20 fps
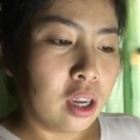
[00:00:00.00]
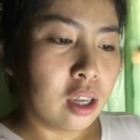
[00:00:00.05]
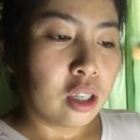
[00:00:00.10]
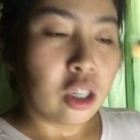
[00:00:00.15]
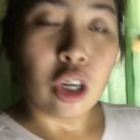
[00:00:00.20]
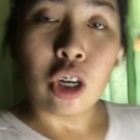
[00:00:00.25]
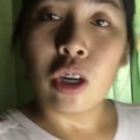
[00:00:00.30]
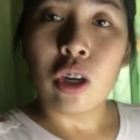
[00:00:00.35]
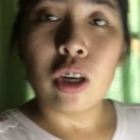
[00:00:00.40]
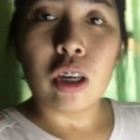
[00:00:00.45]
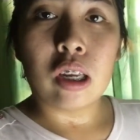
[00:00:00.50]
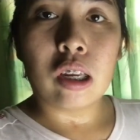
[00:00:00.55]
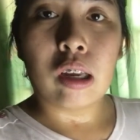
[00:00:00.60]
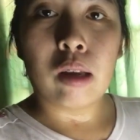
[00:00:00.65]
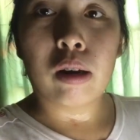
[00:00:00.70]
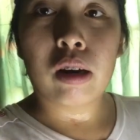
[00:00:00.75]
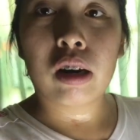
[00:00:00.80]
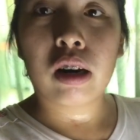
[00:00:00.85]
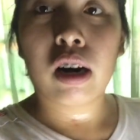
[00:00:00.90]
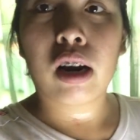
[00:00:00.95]
Sa,
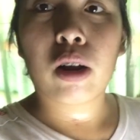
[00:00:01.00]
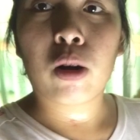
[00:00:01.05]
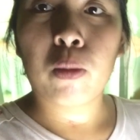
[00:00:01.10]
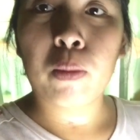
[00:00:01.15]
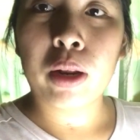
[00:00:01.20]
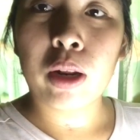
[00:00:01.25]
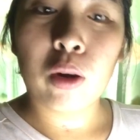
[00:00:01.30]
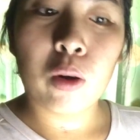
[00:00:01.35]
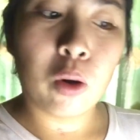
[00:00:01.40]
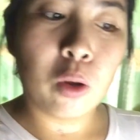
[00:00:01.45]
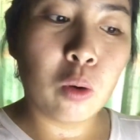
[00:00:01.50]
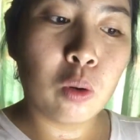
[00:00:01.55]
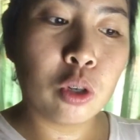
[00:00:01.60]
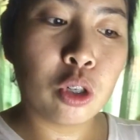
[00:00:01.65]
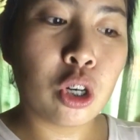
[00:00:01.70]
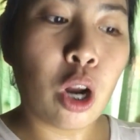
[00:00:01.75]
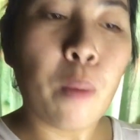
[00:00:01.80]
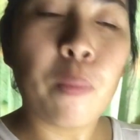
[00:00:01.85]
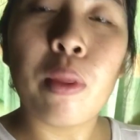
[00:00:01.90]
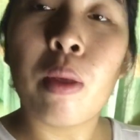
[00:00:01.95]
i-recommend ko yung
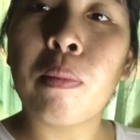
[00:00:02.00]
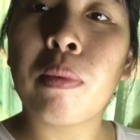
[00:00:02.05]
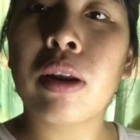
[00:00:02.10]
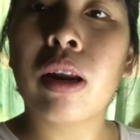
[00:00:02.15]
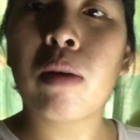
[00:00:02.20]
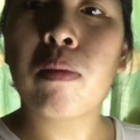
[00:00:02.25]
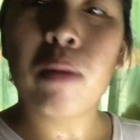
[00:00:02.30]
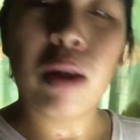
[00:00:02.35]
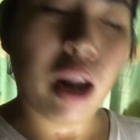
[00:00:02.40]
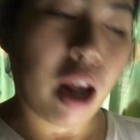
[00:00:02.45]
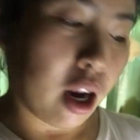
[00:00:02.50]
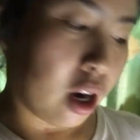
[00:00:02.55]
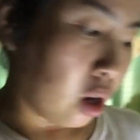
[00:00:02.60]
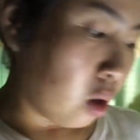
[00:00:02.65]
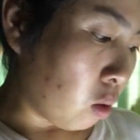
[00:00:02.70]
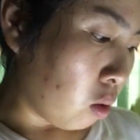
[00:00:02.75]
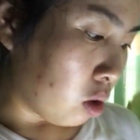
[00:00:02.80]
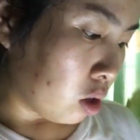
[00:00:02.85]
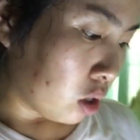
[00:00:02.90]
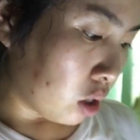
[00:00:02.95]
shop na pinagbilhan
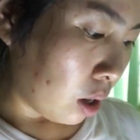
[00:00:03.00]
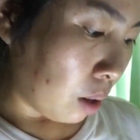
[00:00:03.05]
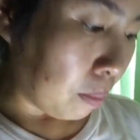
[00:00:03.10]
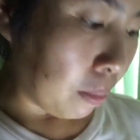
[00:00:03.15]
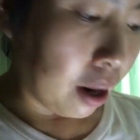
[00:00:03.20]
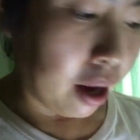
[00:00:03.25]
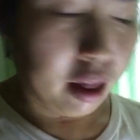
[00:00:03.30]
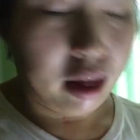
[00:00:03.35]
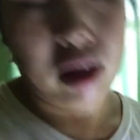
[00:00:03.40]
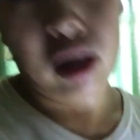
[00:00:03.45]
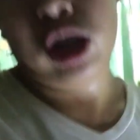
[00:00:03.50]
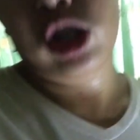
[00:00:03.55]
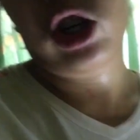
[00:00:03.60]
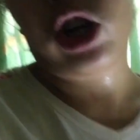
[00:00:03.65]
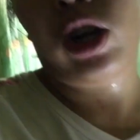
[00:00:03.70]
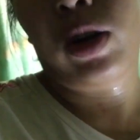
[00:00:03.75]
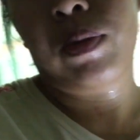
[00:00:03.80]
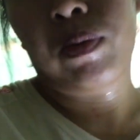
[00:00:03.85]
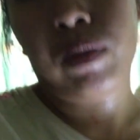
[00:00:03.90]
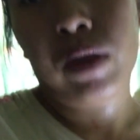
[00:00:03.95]
ko kasi maganda
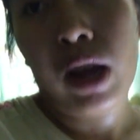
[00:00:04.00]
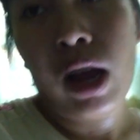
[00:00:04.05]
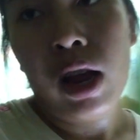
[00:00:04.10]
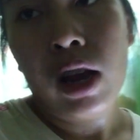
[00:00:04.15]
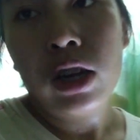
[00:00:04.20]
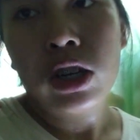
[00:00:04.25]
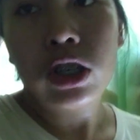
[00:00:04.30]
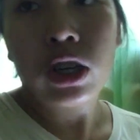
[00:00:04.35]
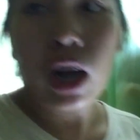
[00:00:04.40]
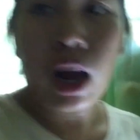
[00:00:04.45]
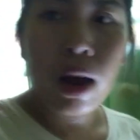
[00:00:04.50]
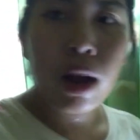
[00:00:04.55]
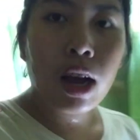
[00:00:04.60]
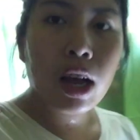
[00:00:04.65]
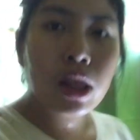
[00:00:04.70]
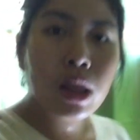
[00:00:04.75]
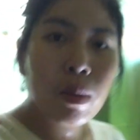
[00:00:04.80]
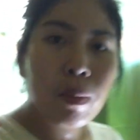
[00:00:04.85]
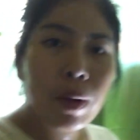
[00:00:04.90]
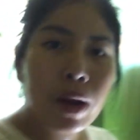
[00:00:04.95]
siya. Tsaka ang
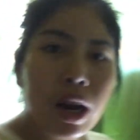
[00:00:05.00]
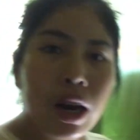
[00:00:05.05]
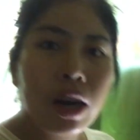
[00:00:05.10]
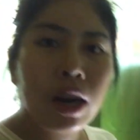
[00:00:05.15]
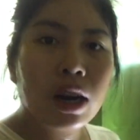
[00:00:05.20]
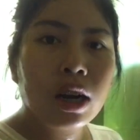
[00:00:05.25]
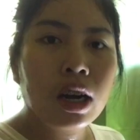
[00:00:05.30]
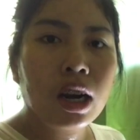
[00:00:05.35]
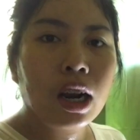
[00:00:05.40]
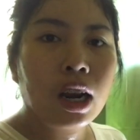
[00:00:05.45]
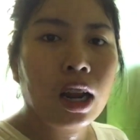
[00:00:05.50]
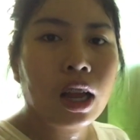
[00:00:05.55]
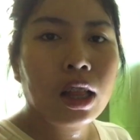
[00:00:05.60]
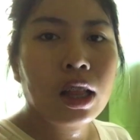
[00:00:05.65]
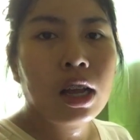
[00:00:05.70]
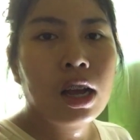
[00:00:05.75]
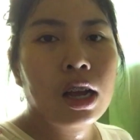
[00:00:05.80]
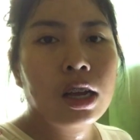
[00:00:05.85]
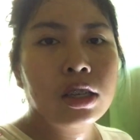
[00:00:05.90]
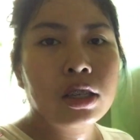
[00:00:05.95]
ganda pala ng ring light
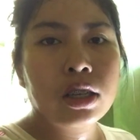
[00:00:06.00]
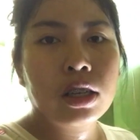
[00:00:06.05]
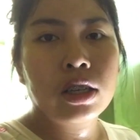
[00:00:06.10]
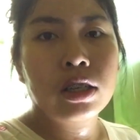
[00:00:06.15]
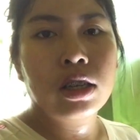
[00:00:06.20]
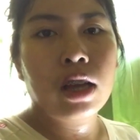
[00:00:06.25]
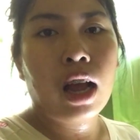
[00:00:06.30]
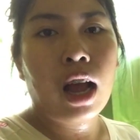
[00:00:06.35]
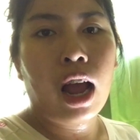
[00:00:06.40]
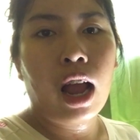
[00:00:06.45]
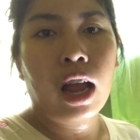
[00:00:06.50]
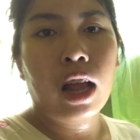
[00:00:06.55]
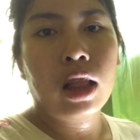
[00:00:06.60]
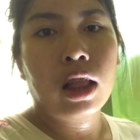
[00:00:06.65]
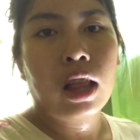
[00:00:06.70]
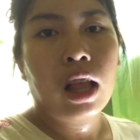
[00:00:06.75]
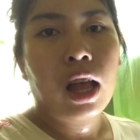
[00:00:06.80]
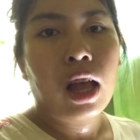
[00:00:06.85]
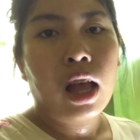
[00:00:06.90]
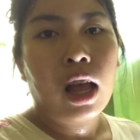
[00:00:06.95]
guys kasi kahit
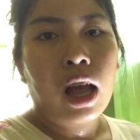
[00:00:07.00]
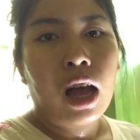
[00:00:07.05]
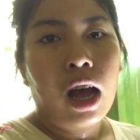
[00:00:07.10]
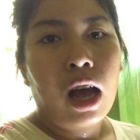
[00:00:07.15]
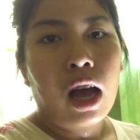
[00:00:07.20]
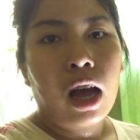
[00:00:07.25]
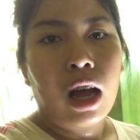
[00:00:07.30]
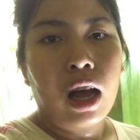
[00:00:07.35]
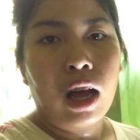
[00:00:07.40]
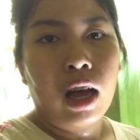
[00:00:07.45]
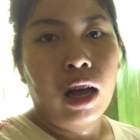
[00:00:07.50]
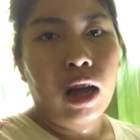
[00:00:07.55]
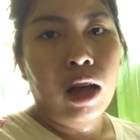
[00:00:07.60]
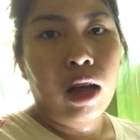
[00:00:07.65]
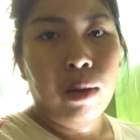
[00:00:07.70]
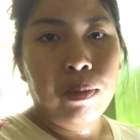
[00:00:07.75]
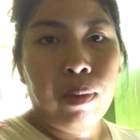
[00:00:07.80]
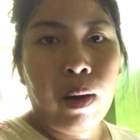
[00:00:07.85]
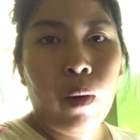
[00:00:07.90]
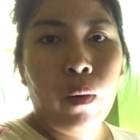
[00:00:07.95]

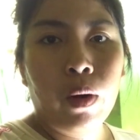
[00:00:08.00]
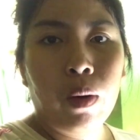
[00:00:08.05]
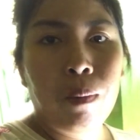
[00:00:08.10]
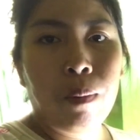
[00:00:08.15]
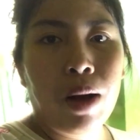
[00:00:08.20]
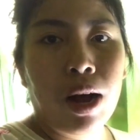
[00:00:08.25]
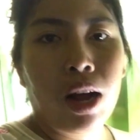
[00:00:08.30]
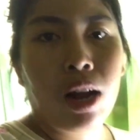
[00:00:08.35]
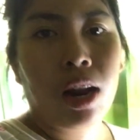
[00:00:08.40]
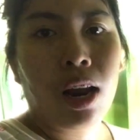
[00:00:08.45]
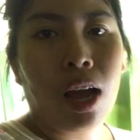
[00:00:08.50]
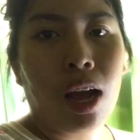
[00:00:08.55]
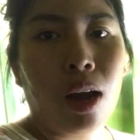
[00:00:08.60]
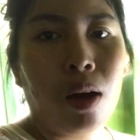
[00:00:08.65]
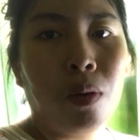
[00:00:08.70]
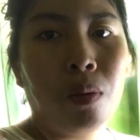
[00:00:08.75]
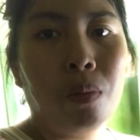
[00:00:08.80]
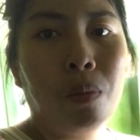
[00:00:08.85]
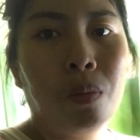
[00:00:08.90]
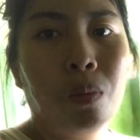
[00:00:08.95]
uh, power bank lang,
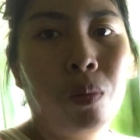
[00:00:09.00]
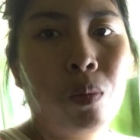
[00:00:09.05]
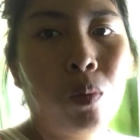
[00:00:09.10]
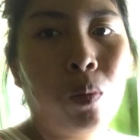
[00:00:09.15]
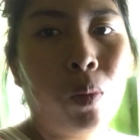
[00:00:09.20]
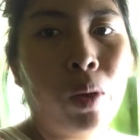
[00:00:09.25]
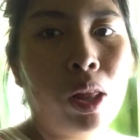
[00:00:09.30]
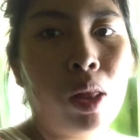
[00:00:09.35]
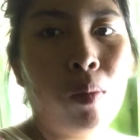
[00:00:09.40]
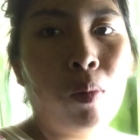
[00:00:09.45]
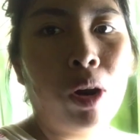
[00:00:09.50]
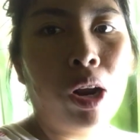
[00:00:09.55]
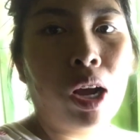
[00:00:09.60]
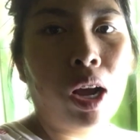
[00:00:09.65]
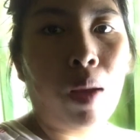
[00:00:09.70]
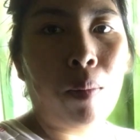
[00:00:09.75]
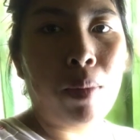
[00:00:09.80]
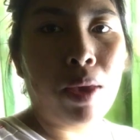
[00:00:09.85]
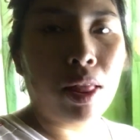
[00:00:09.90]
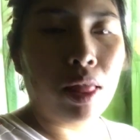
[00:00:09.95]
pwede mo nang
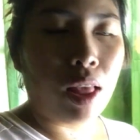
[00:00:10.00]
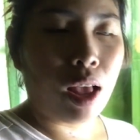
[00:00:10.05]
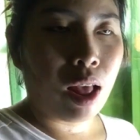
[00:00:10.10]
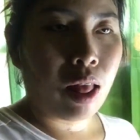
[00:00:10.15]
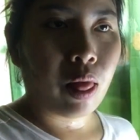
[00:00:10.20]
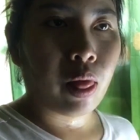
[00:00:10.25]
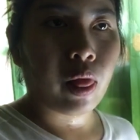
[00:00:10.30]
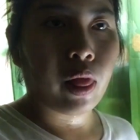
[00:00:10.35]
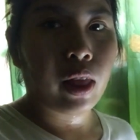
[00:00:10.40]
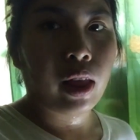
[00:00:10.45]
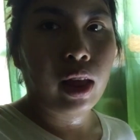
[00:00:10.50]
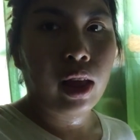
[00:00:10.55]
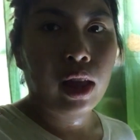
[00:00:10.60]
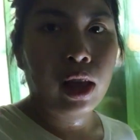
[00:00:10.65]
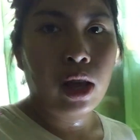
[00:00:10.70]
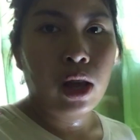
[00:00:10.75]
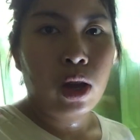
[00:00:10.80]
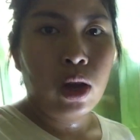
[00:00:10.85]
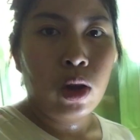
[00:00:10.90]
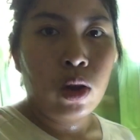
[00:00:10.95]
gamitin.
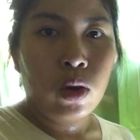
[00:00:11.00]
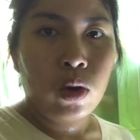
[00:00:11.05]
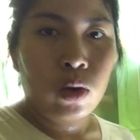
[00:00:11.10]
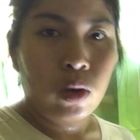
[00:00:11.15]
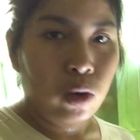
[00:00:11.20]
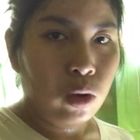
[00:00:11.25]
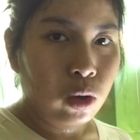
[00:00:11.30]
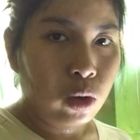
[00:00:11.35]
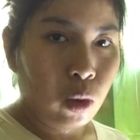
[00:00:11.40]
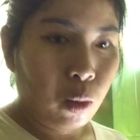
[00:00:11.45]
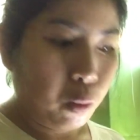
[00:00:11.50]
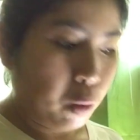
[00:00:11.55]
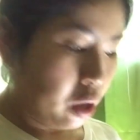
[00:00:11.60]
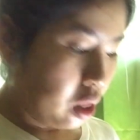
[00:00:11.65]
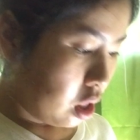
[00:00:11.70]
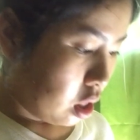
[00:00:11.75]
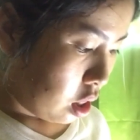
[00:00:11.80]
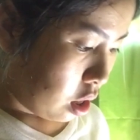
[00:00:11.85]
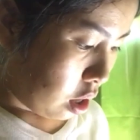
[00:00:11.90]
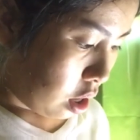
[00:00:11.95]
So,
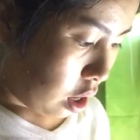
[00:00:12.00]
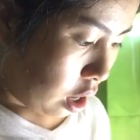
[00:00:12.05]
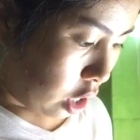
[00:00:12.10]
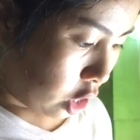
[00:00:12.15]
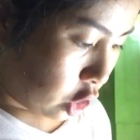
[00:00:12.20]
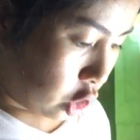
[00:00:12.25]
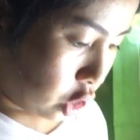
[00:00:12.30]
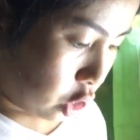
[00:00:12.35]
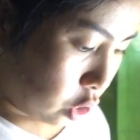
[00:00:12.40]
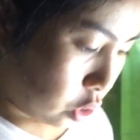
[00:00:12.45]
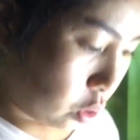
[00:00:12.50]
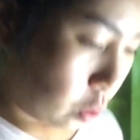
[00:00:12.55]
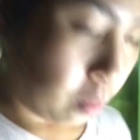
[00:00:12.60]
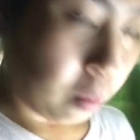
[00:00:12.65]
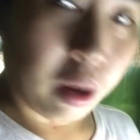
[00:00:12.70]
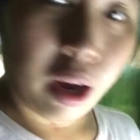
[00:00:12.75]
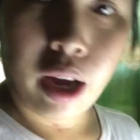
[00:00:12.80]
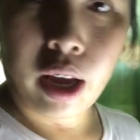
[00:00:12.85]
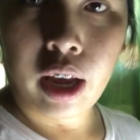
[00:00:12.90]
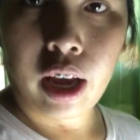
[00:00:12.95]
pwede ding i-adjust yung
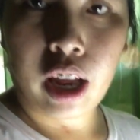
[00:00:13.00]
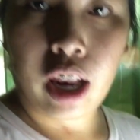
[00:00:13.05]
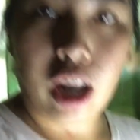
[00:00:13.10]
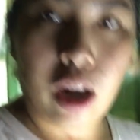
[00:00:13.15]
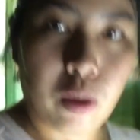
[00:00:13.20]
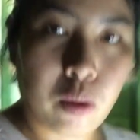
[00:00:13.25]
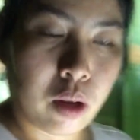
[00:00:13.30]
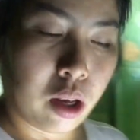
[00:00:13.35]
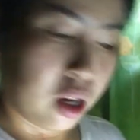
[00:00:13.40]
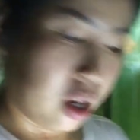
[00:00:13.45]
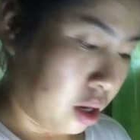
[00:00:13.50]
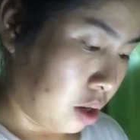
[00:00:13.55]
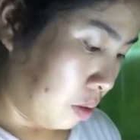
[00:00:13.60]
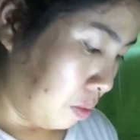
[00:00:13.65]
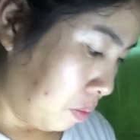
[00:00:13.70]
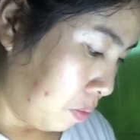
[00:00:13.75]
mga ilaw niya.